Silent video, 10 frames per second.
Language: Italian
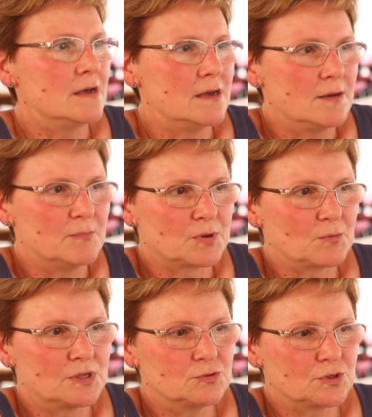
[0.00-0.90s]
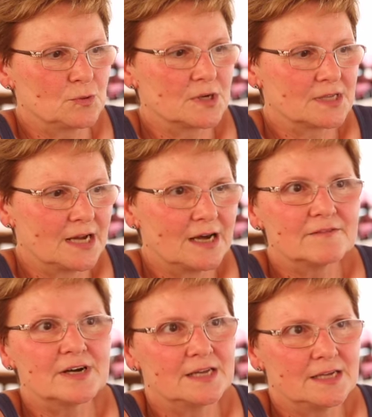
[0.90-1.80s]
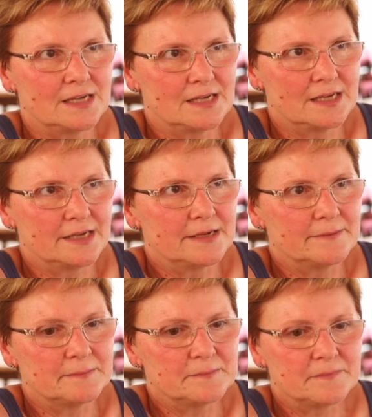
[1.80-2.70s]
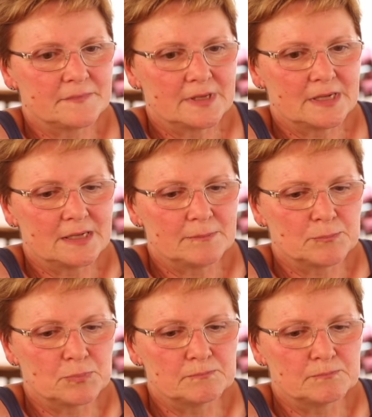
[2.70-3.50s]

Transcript: eh, per quanto riguardava le, mm, le,